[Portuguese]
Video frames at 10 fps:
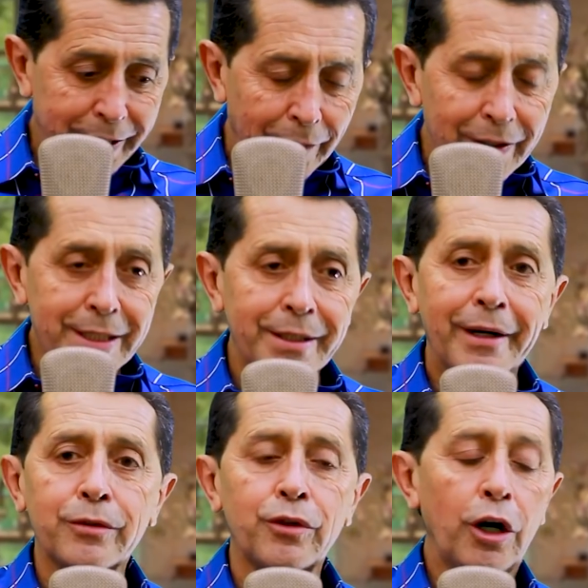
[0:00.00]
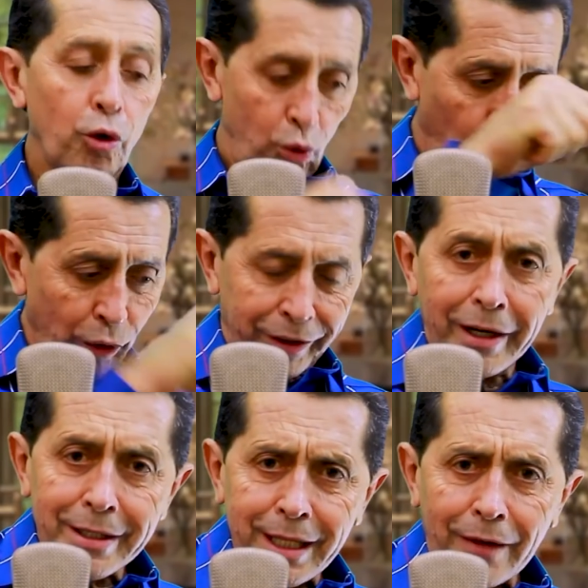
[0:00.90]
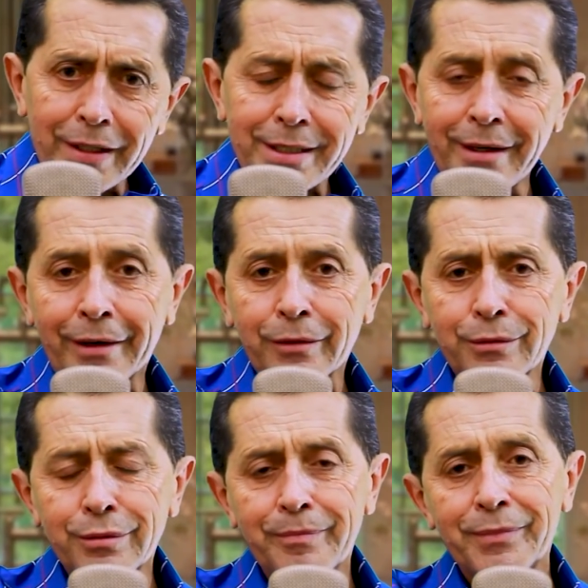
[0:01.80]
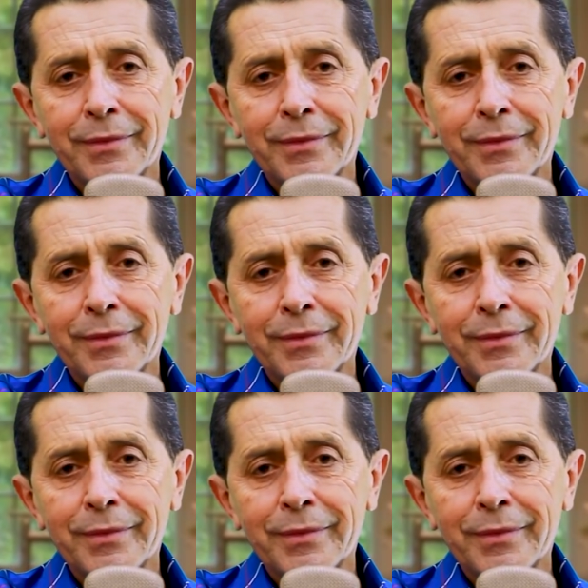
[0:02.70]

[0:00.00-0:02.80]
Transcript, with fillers: estava certo, o cordeiro estava certo.